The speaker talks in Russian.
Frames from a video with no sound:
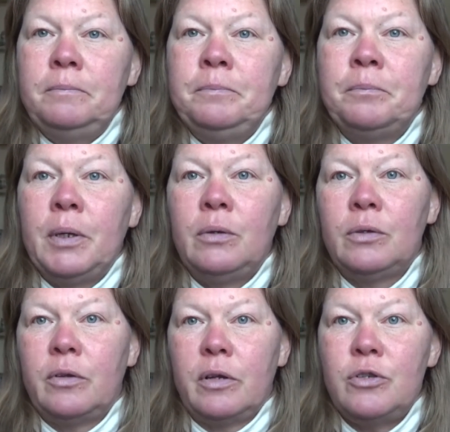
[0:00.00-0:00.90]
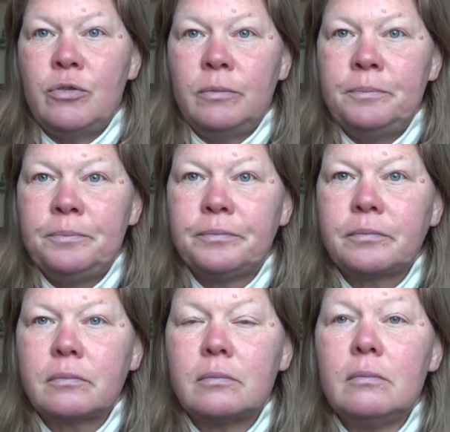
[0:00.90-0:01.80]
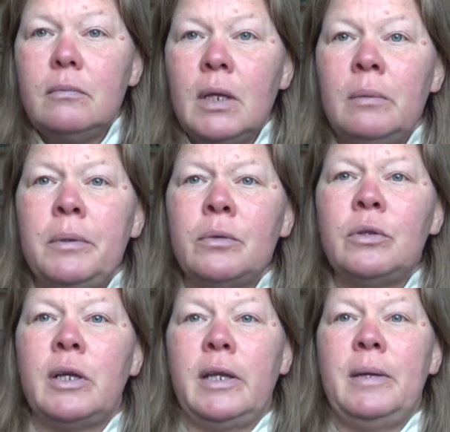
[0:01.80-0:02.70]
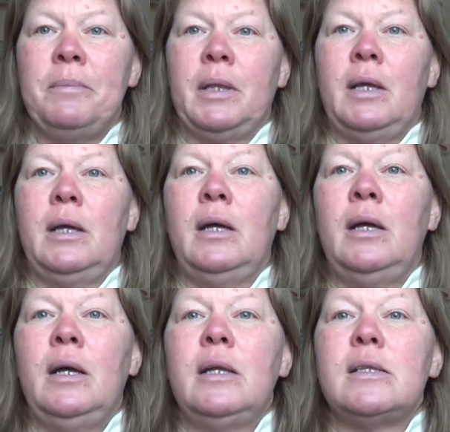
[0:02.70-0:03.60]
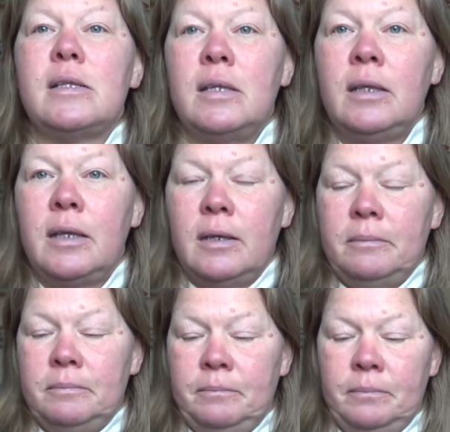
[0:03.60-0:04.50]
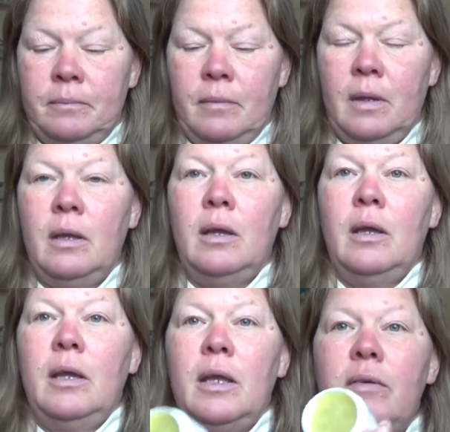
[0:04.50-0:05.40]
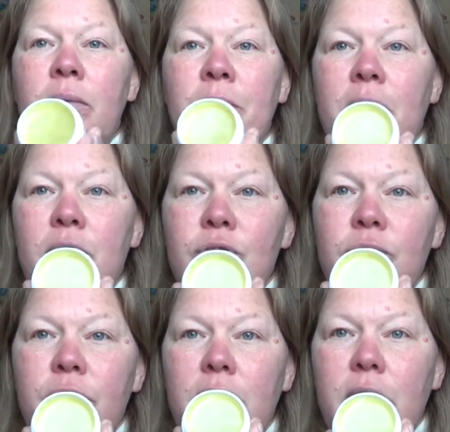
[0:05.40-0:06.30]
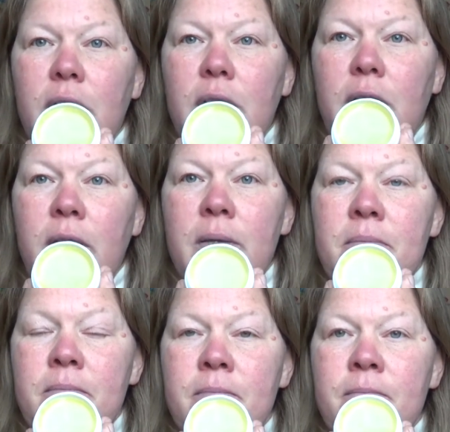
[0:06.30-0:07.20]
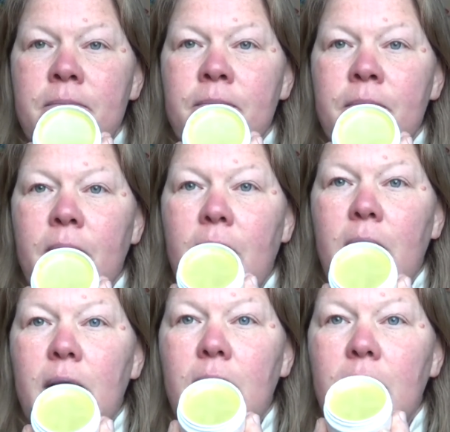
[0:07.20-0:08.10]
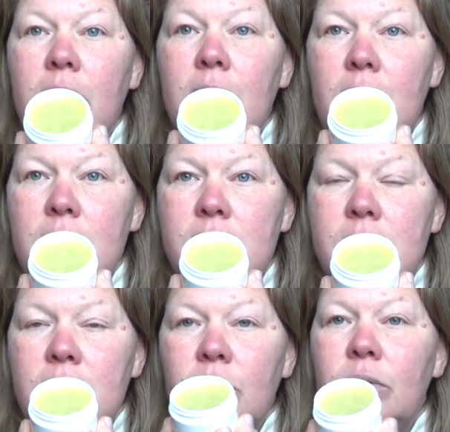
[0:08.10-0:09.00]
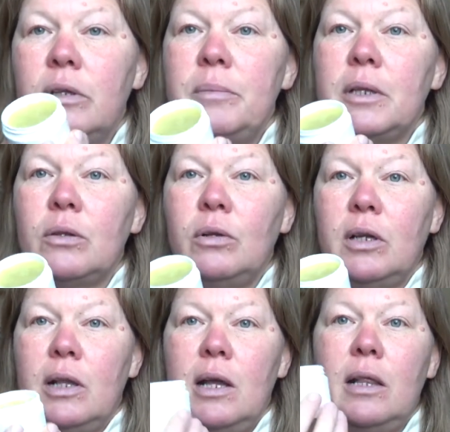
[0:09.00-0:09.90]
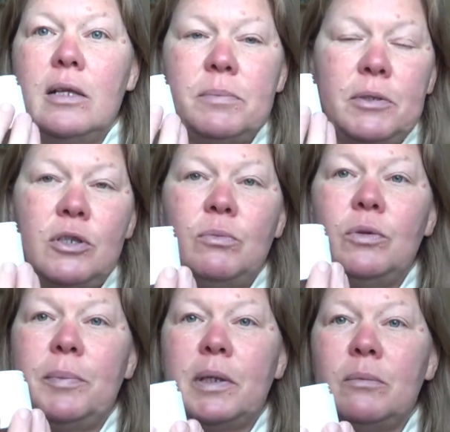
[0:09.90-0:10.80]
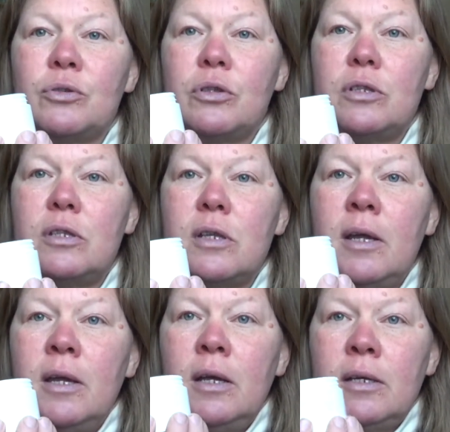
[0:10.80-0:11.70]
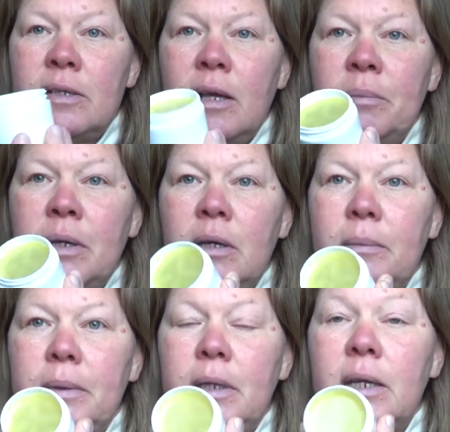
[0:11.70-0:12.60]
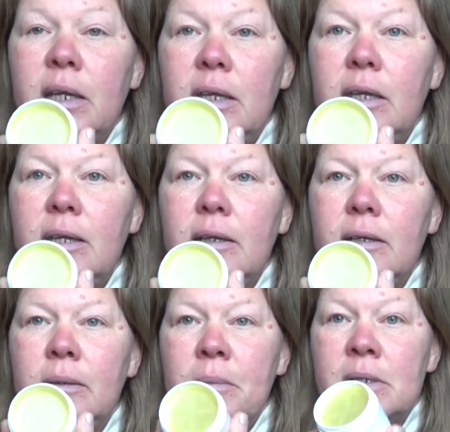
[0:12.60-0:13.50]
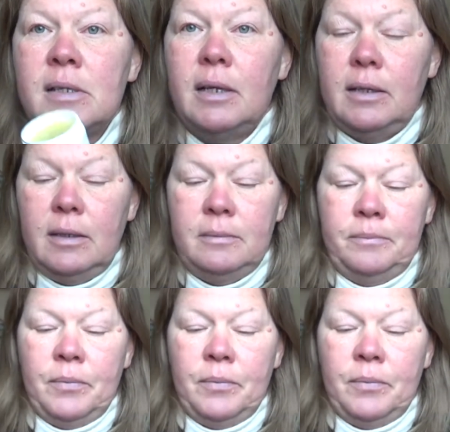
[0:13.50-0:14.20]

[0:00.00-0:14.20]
бегут к врачу и берут крем на цинке – я вам покажу вот этот крем для глаз. Он именно только для глаз. Почему-то, потому что здесь самые как бы дорогие а, масла, да.